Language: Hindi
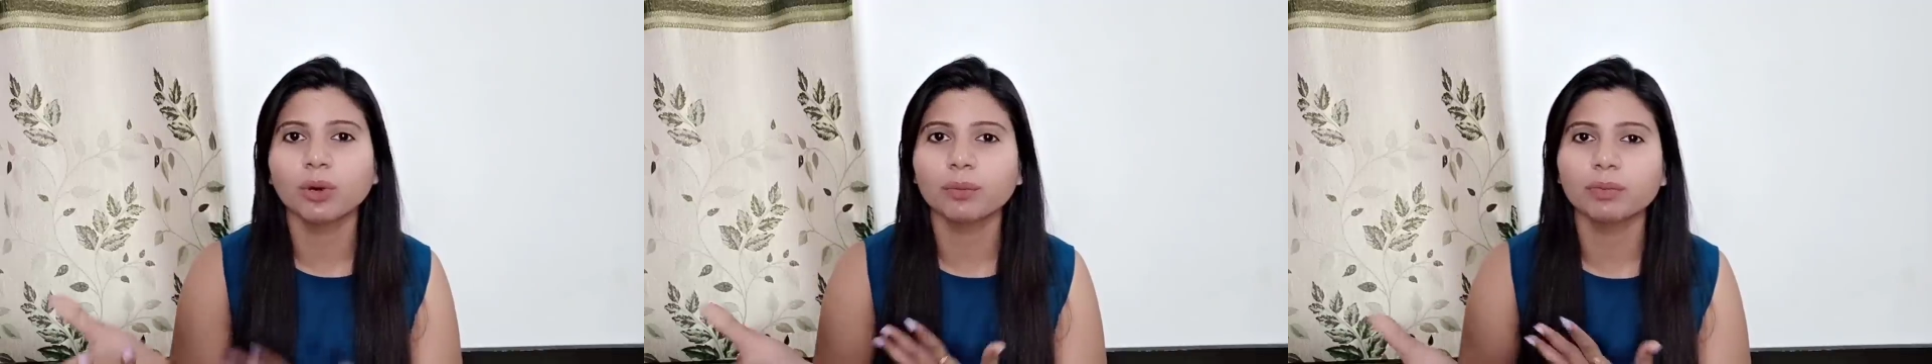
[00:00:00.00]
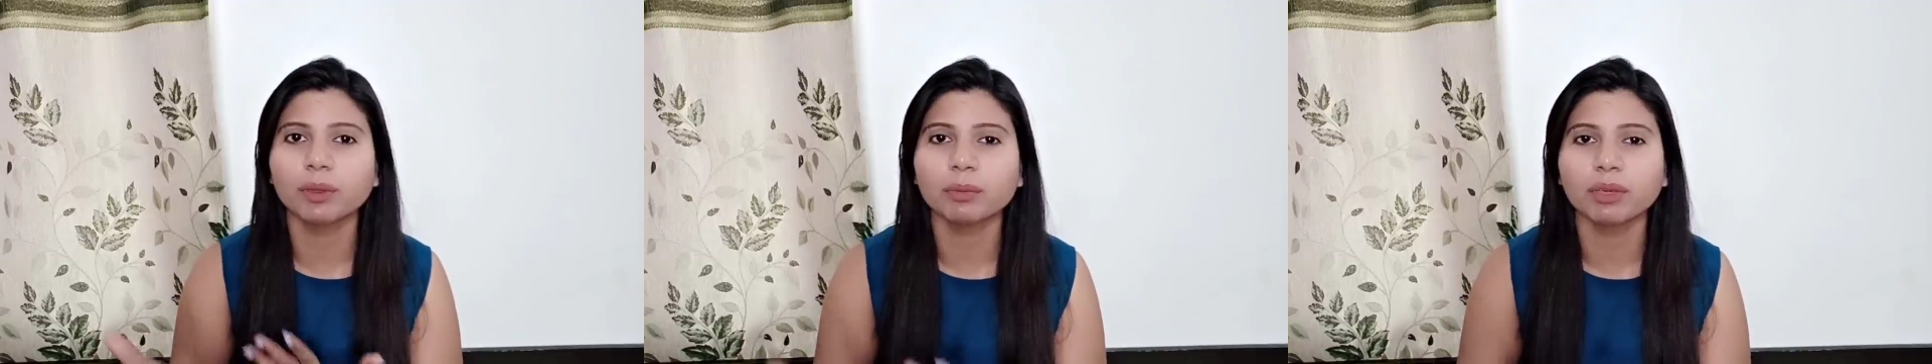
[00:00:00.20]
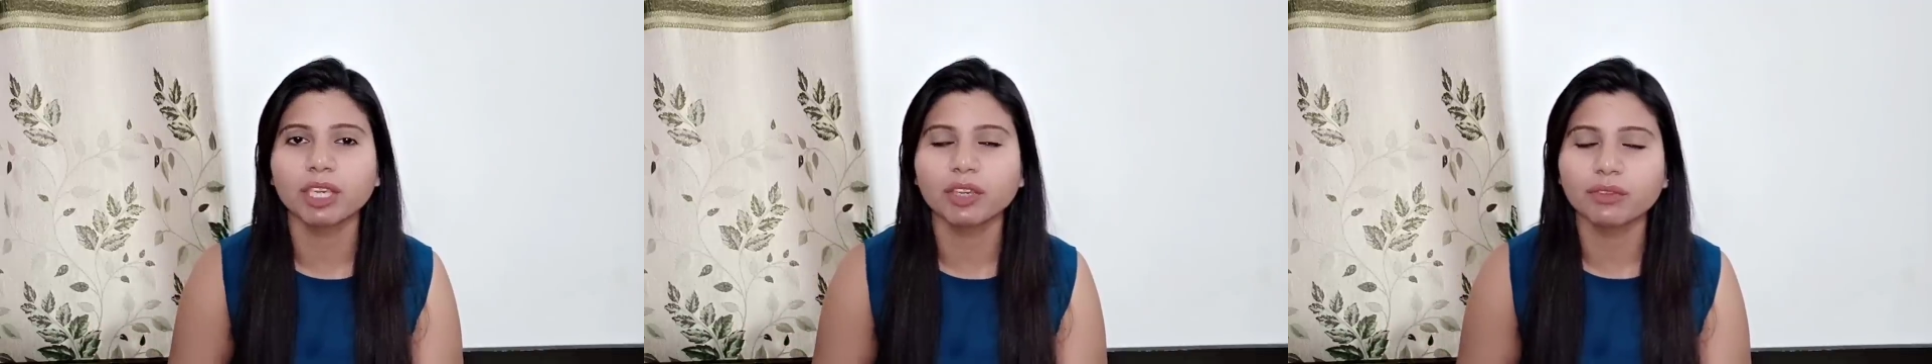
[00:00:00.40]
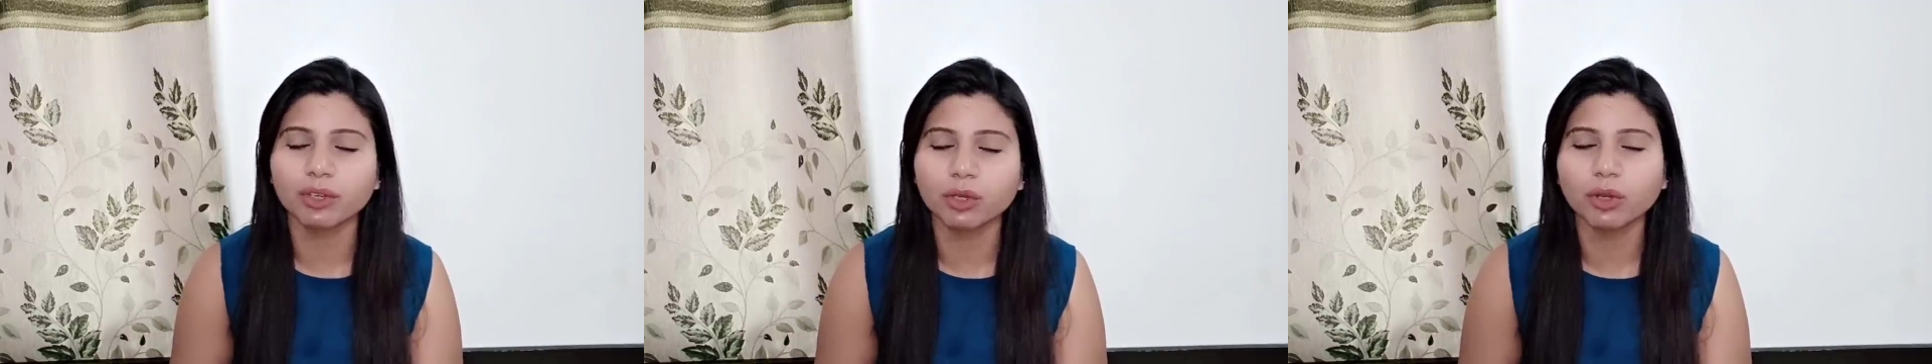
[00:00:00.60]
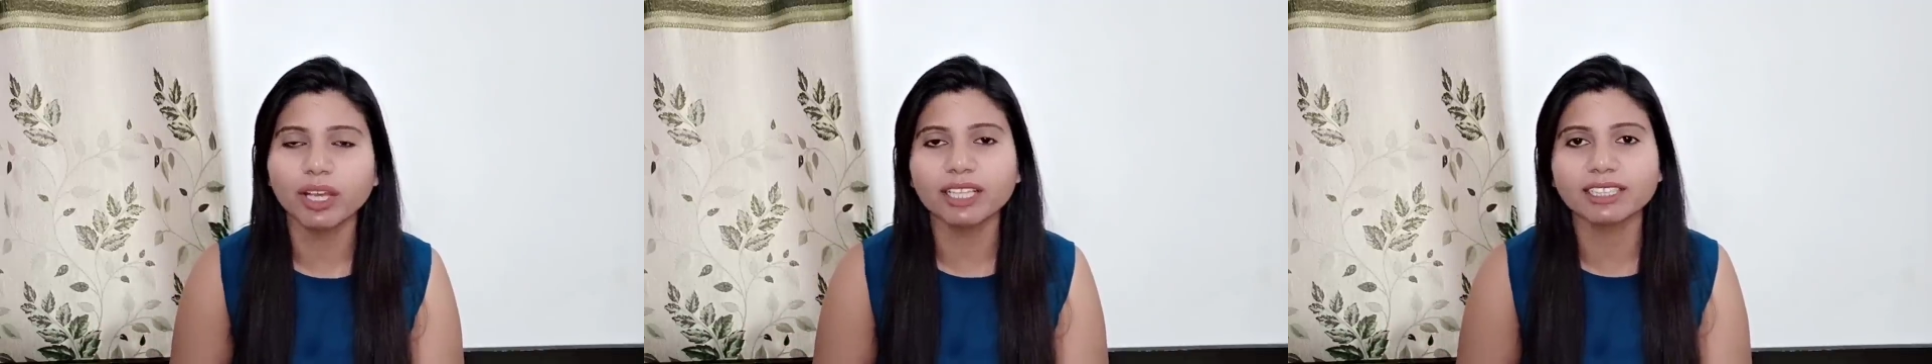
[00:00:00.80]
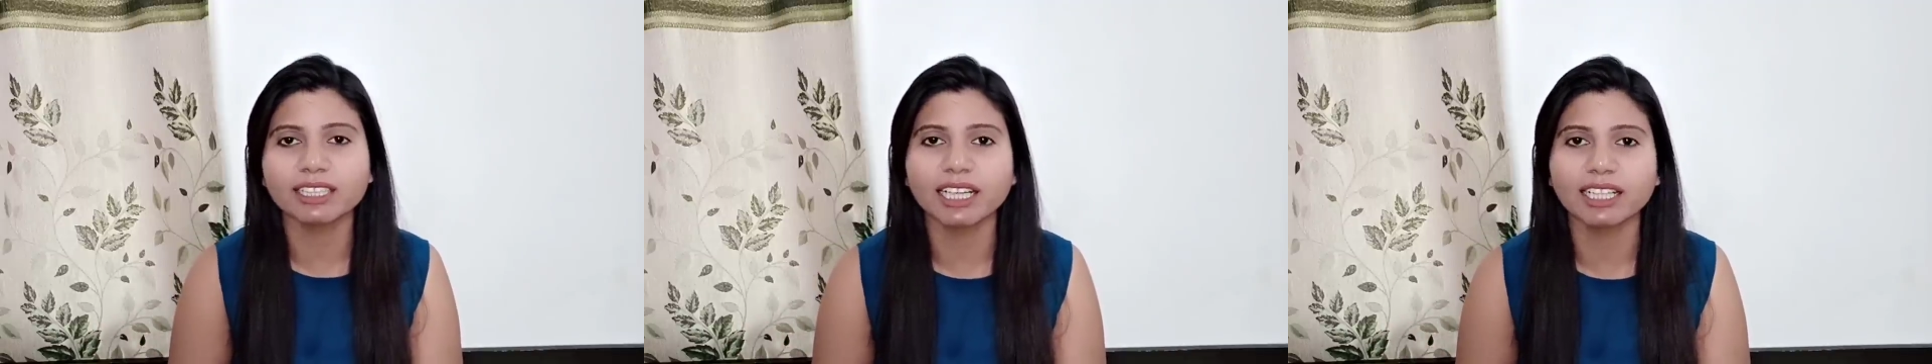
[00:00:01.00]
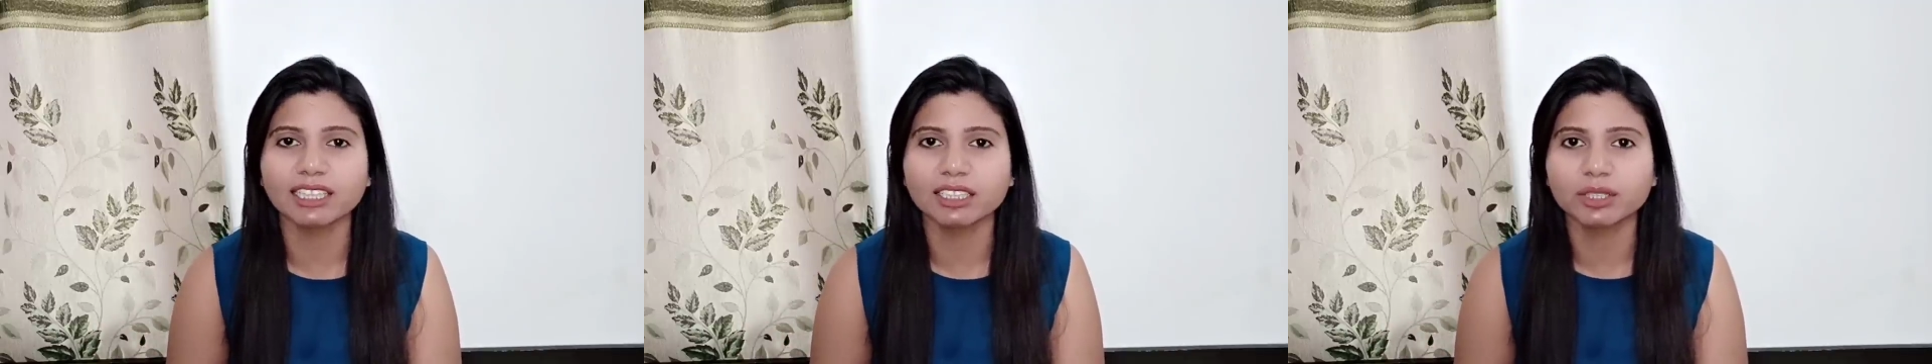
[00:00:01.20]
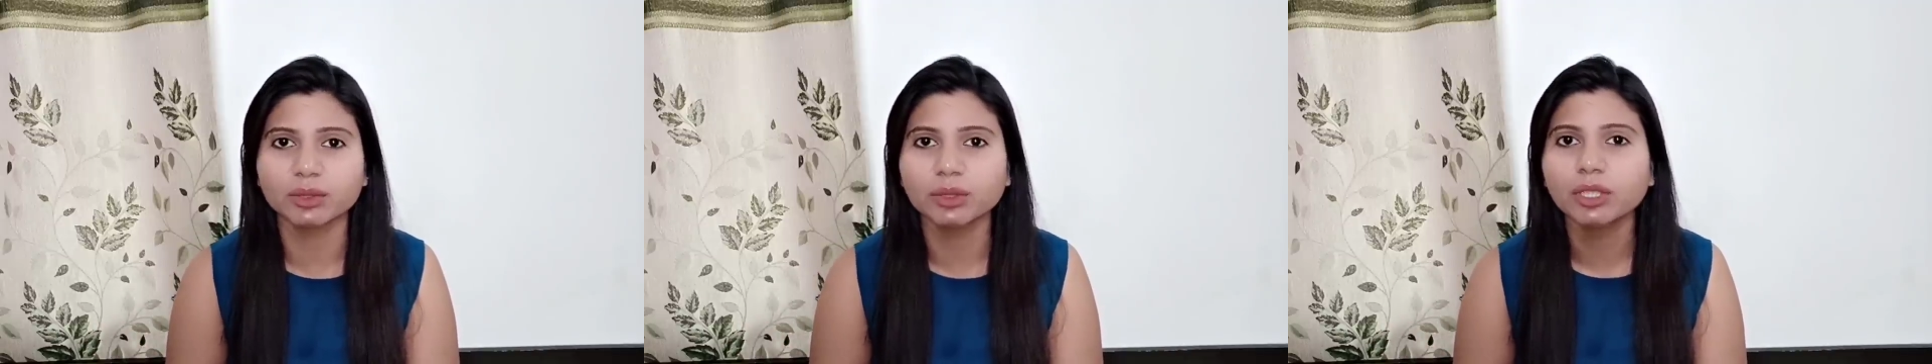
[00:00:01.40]
हफ्ते में एक वीडियो ऐसा डाल
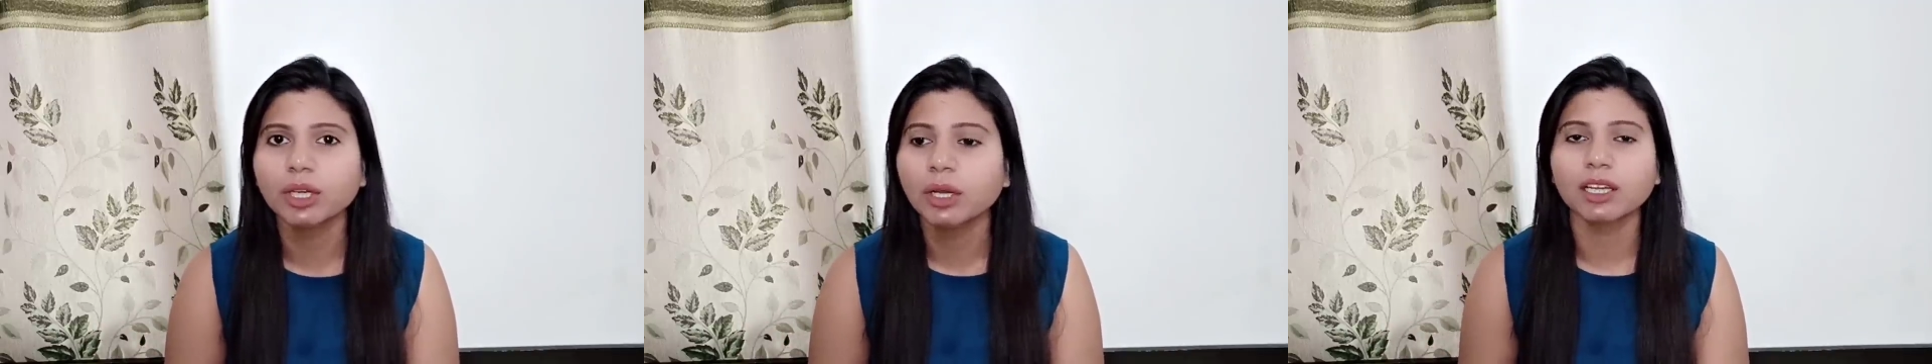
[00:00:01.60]
देती हूँ